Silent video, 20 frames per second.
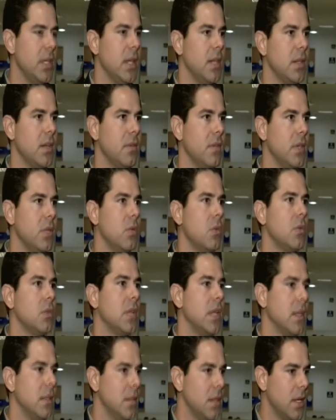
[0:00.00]
é através do
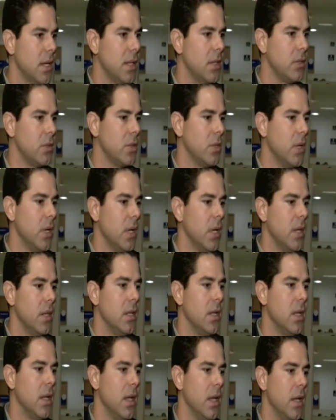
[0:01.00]
contato direto,
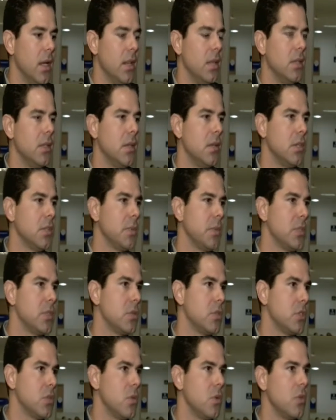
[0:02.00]
né? Então as
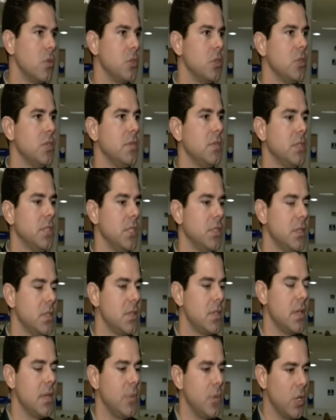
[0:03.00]
pessoas com conjuntivite a gente
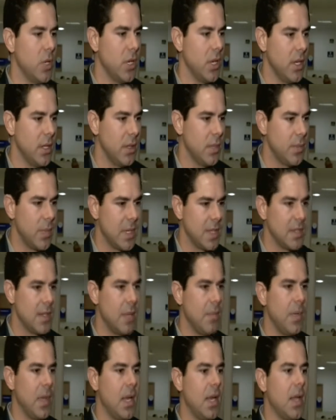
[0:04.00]
sempre orienta para
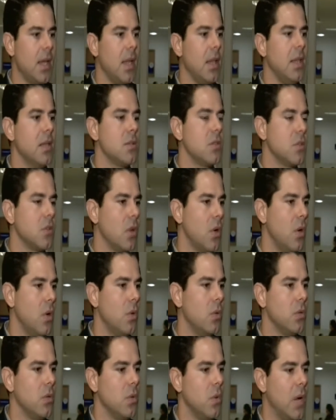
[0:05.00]
separar
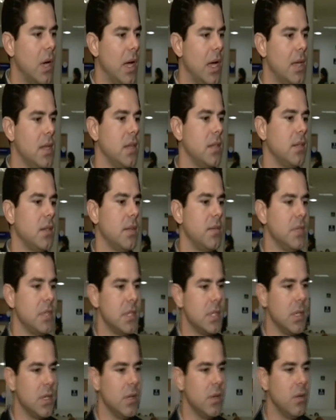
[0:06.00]
lençol, toalha,
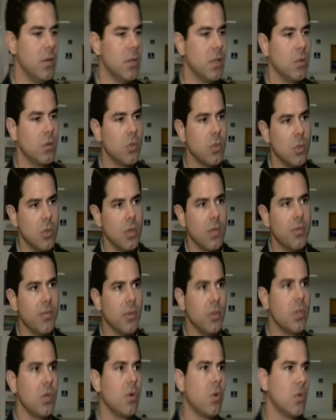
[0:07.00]
travesseiro, então tudo que
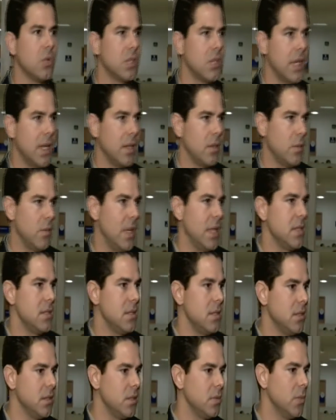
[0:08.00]
for de contato
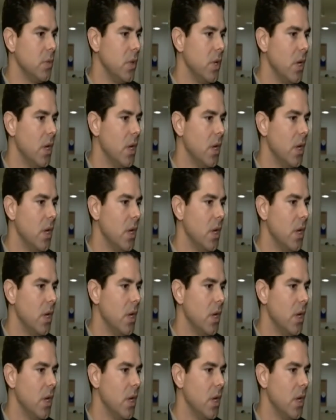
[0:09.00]
mais íntimo